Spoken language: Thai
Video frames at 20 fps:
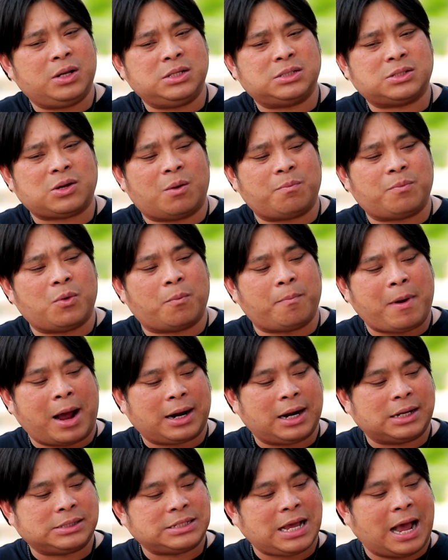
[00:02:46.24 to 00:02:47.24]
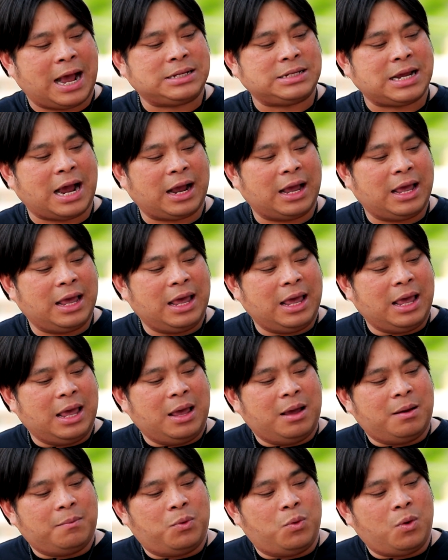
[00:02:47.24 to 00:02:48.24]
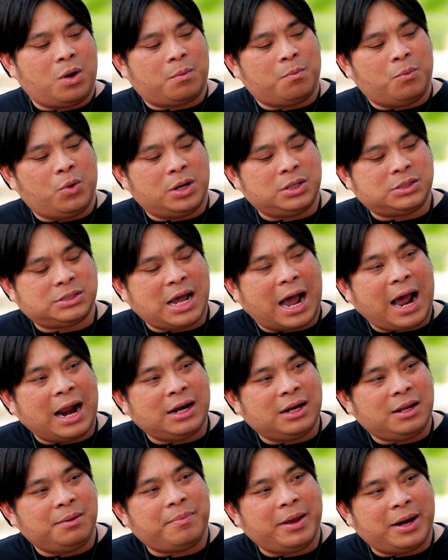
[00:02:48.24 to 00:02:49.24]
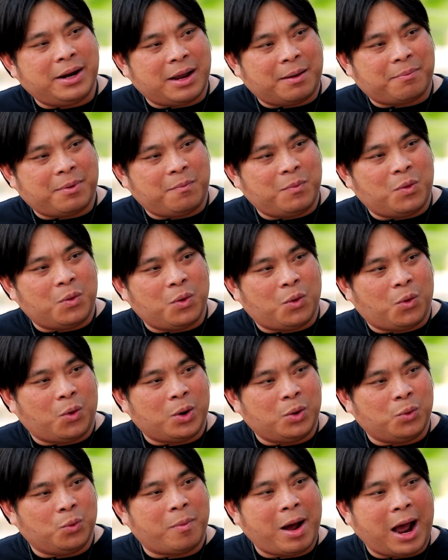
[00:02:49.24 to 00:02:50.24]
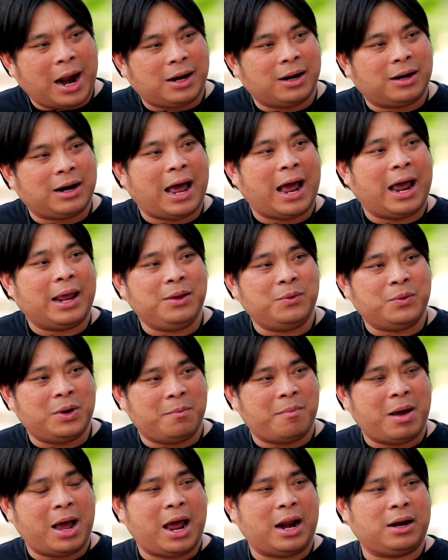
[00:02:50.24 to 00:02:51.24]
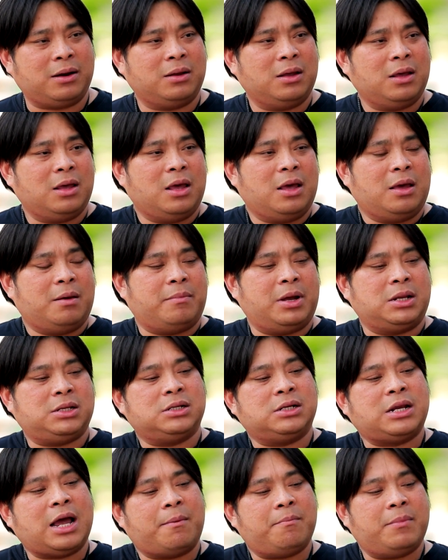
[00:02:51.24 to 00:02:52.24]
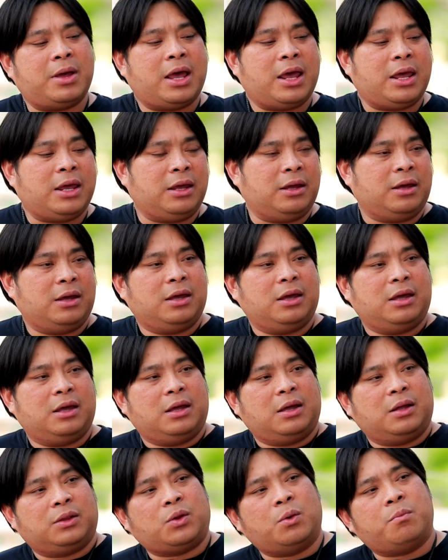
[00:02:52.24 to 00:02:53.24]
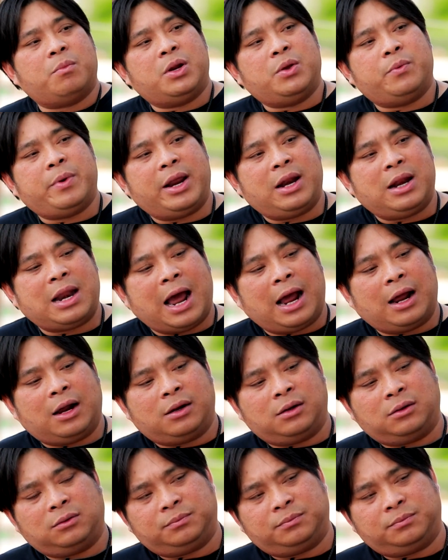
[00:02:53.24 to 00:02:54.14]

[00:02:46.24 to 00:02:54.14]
อที่สองปกปักรักษาจากพวกมวลสารที่เป็นอัปมงคลอุบาททั้งหลายอยู่ในบ้านมันจึงทำให้ตรงบริเวณหลัง